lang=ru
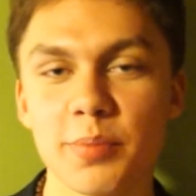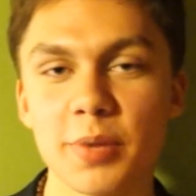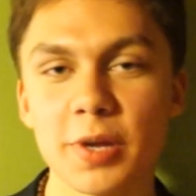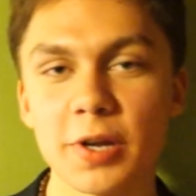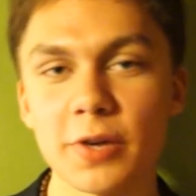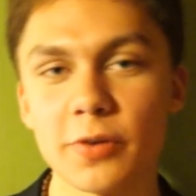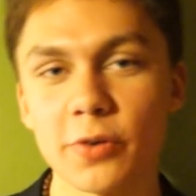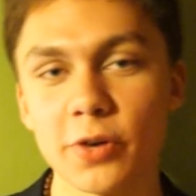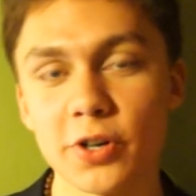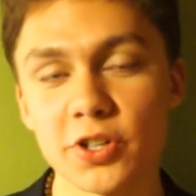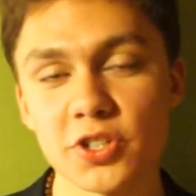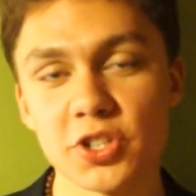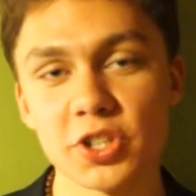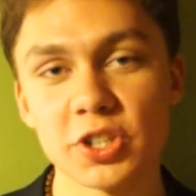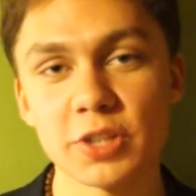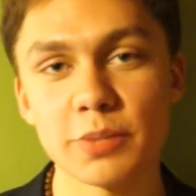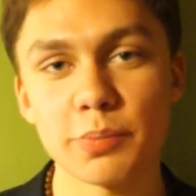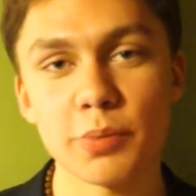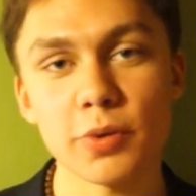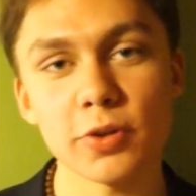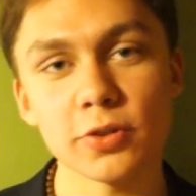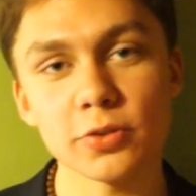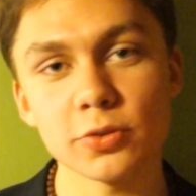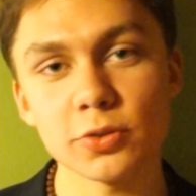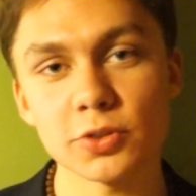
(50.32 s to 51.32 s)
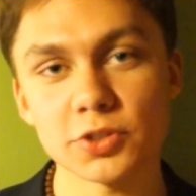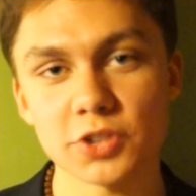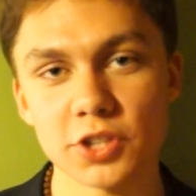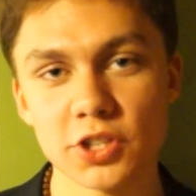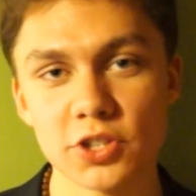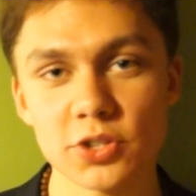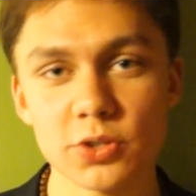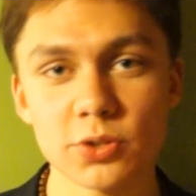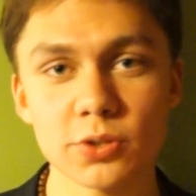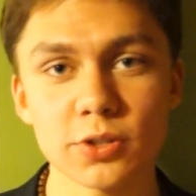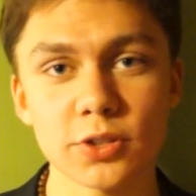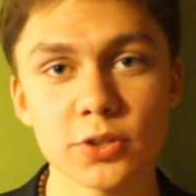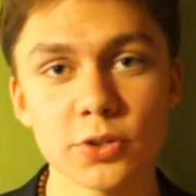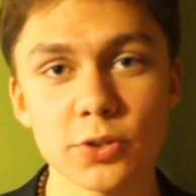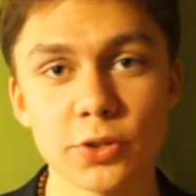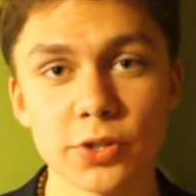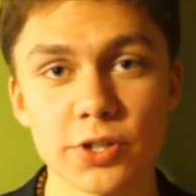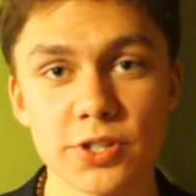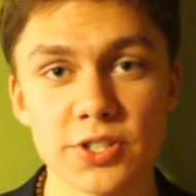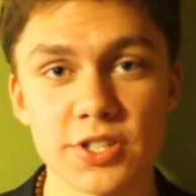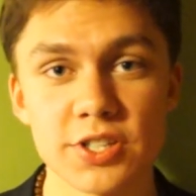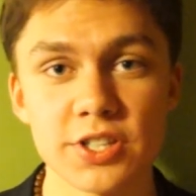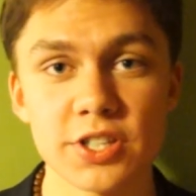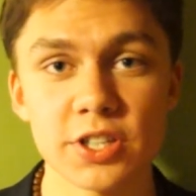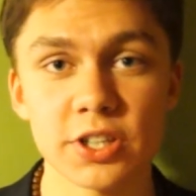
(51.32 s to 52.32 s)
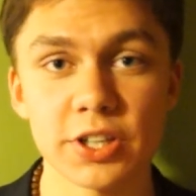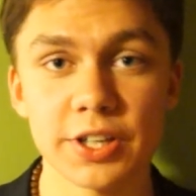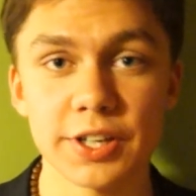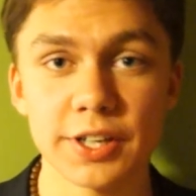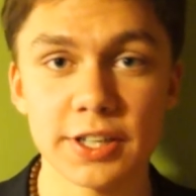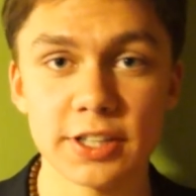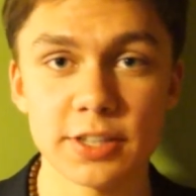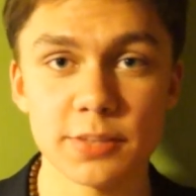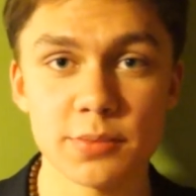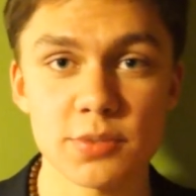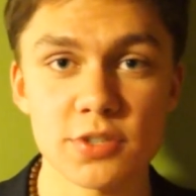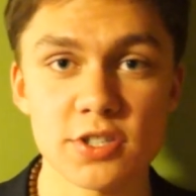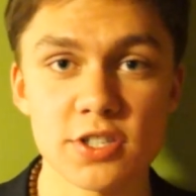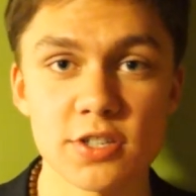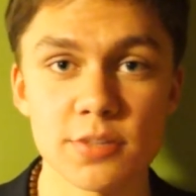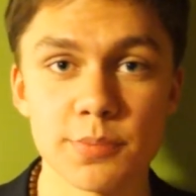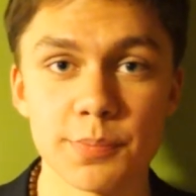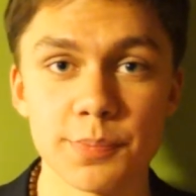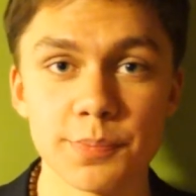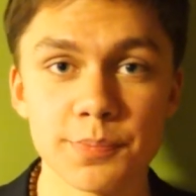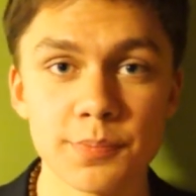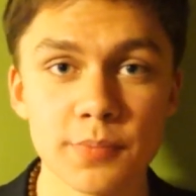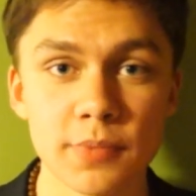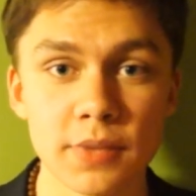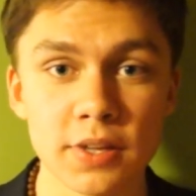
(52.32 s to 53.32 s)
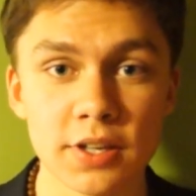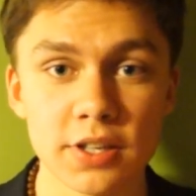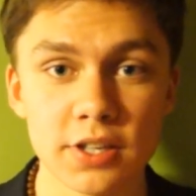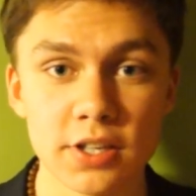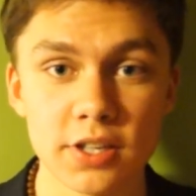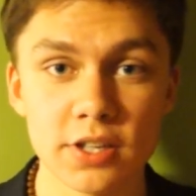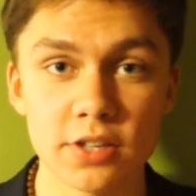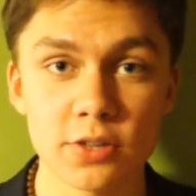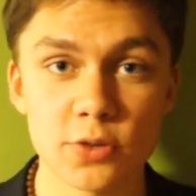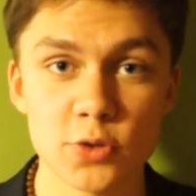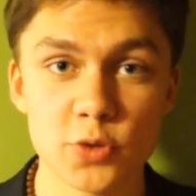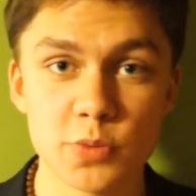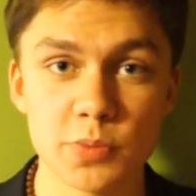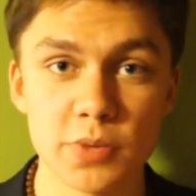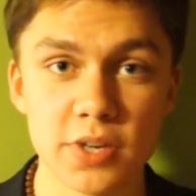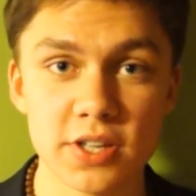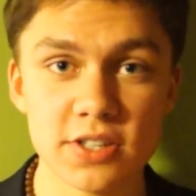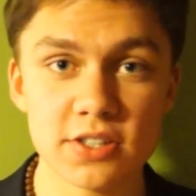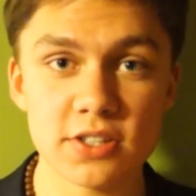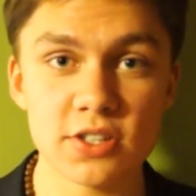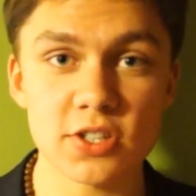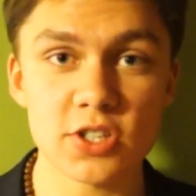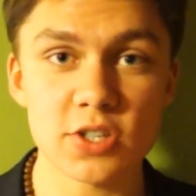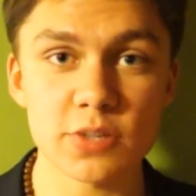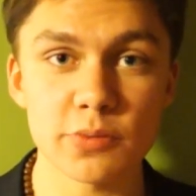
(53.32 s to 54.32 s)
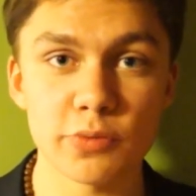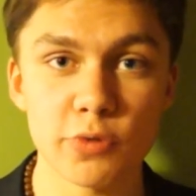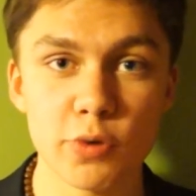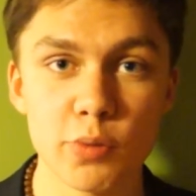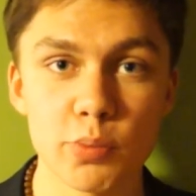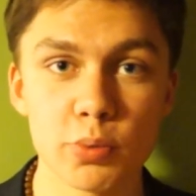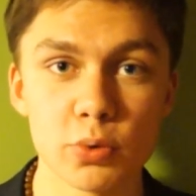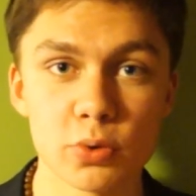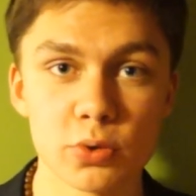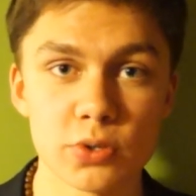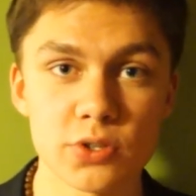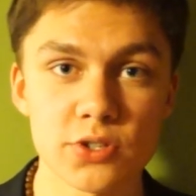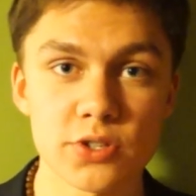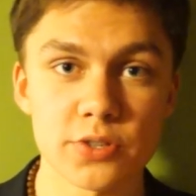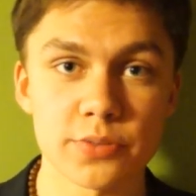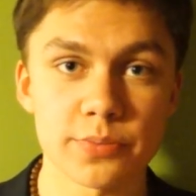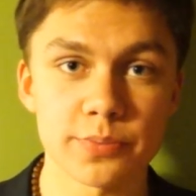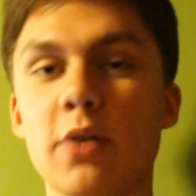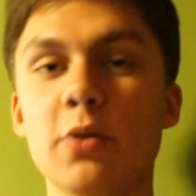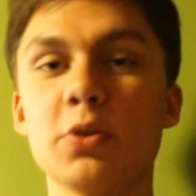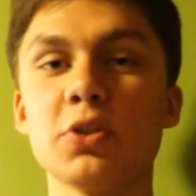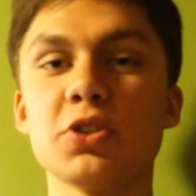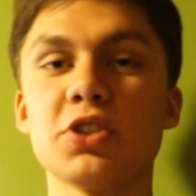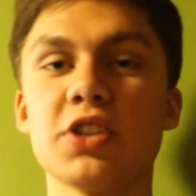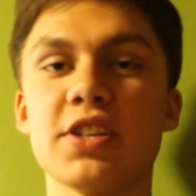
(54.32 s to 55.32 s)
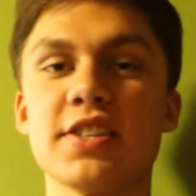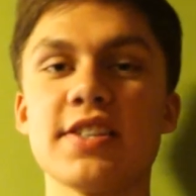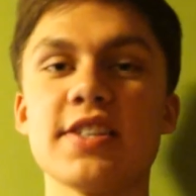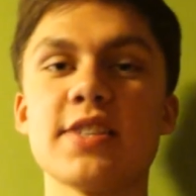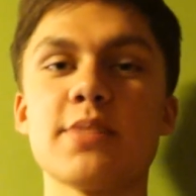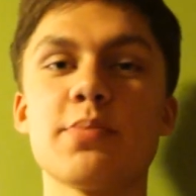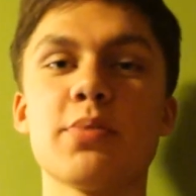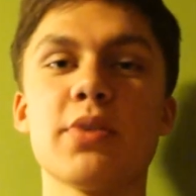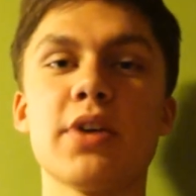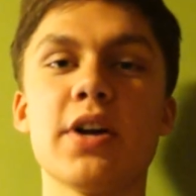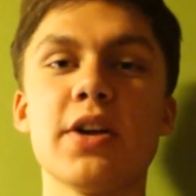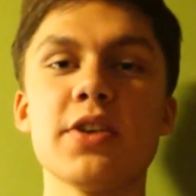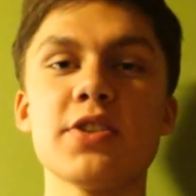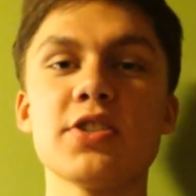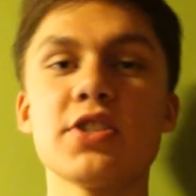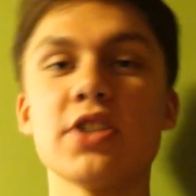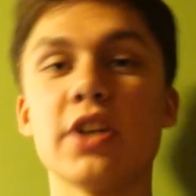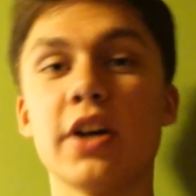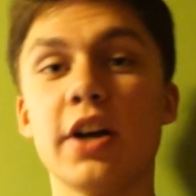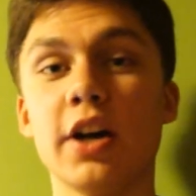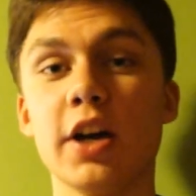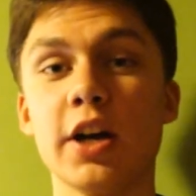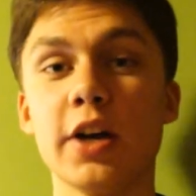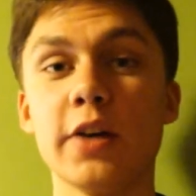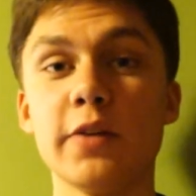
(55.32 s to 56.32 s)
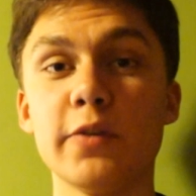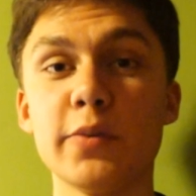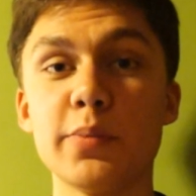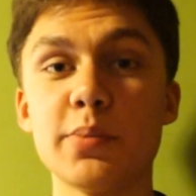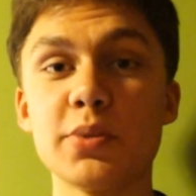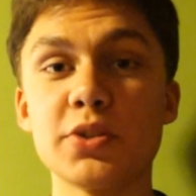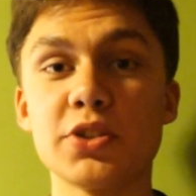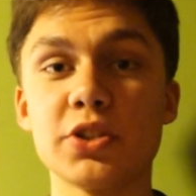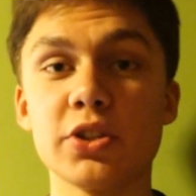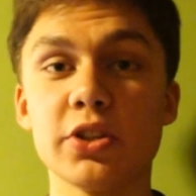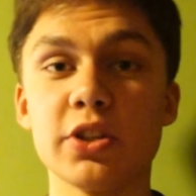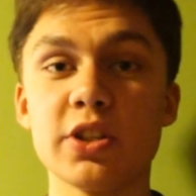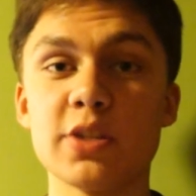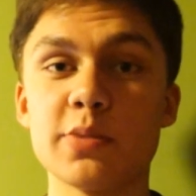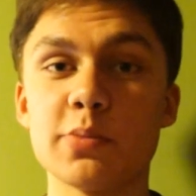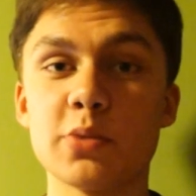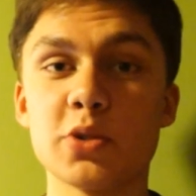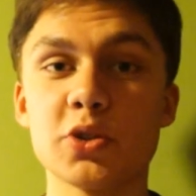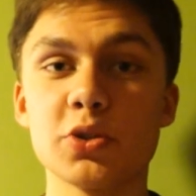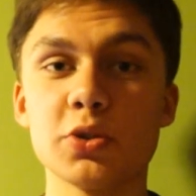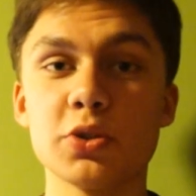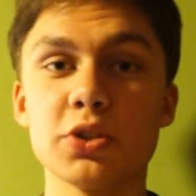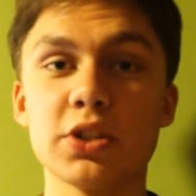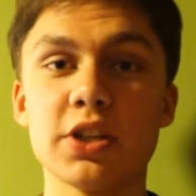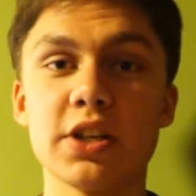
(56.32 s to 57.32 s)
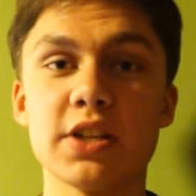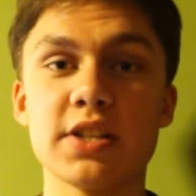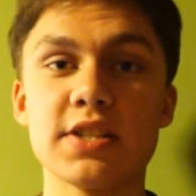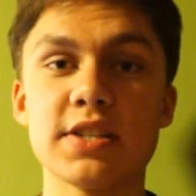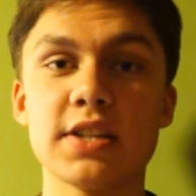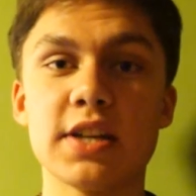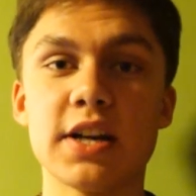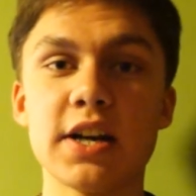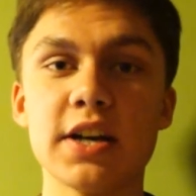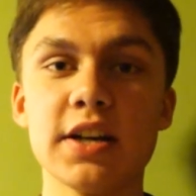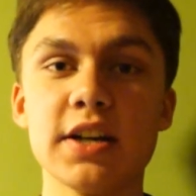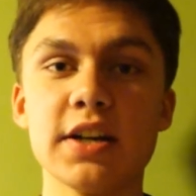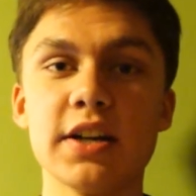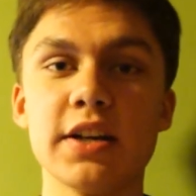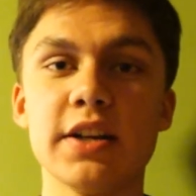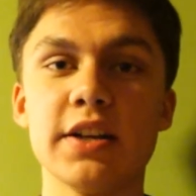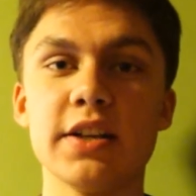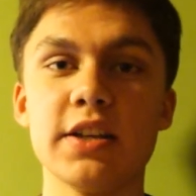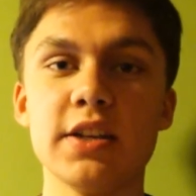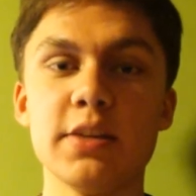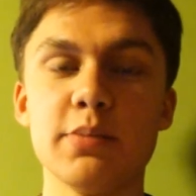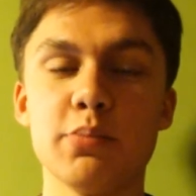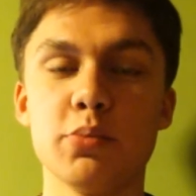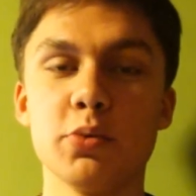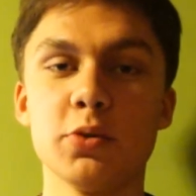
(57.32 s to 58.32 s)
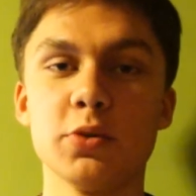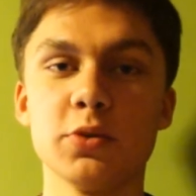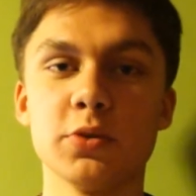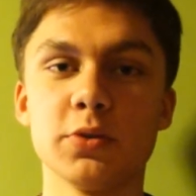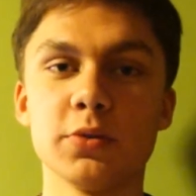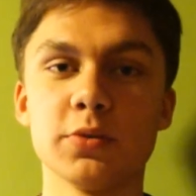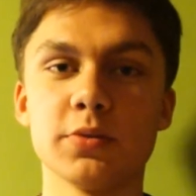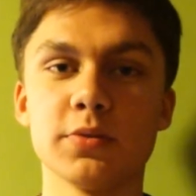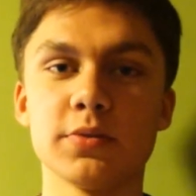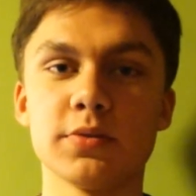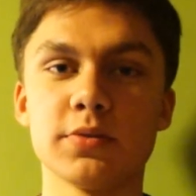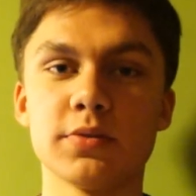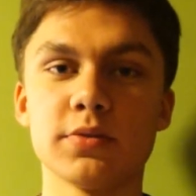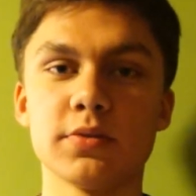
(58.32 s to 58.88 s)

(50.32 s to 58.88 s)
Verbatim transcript: В первую очередь наполнила женщину, которая сидела рядом с ним. И, разумеется, на самого Брукса. Он ужасно испугался, выбежал из маршрутки от страха и пукнул.